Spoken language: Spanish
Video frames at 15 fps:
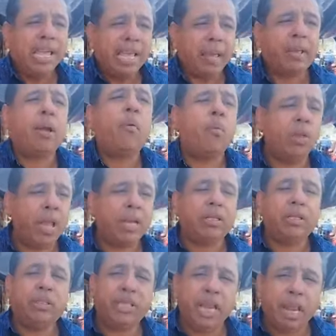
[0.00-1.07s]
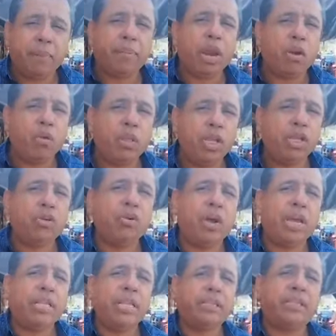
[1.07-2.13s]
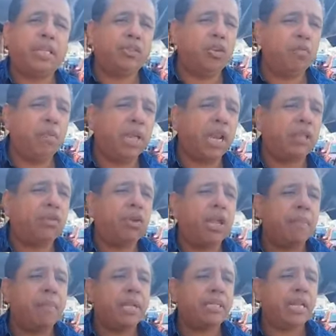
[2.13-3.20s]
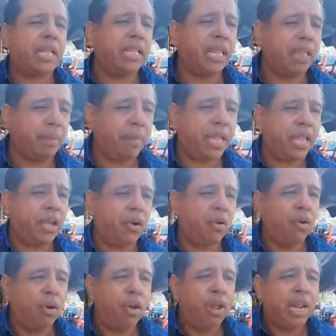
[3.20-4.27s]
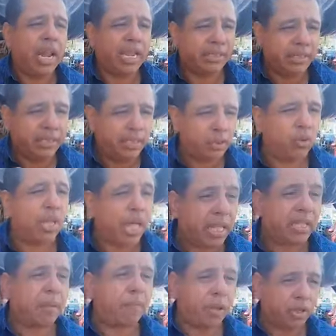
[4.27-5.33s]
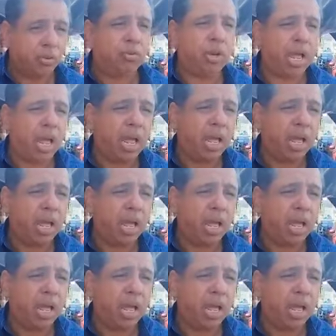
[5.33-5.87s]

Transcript: que como siempre lo he dicho, es la estación migratoria más grande de México, la ciudad de Tapachula.